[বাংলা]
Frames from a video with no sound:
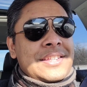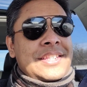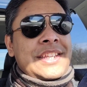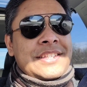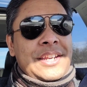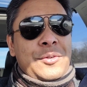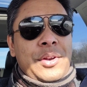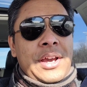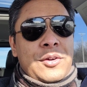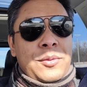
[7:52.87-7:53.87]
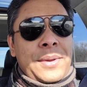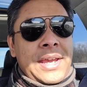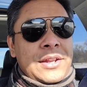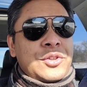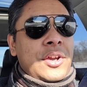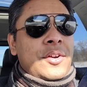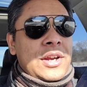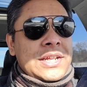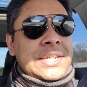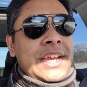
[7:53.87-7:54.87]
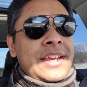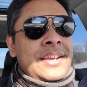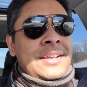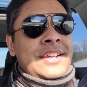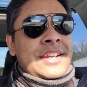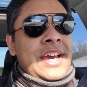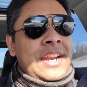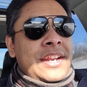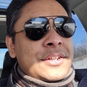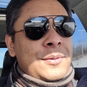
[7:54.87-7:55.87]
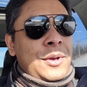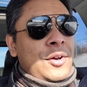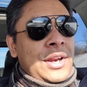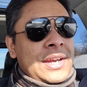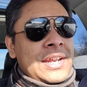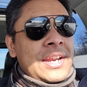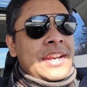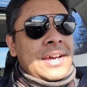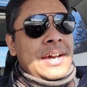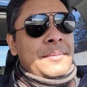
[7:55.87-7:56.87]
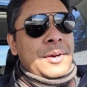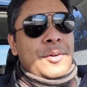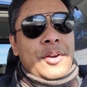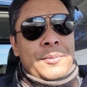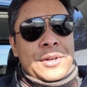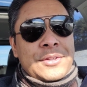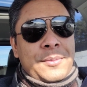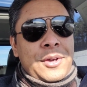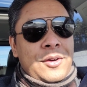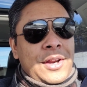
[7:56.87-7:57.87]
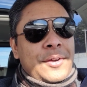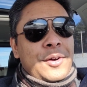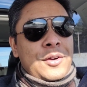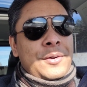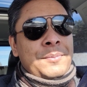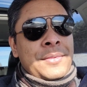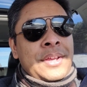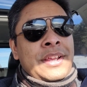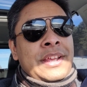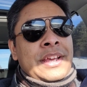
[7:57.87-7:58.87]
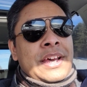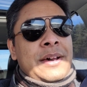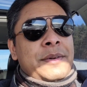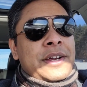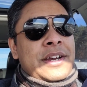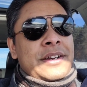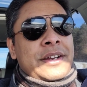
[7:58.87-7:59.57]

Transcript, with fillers: সিজনগুলা খুবই এনজয় করা যায় ঠান্ডার সময় অনেক ঠান্ডা আবার গরমের সময় অনেক গরম আবার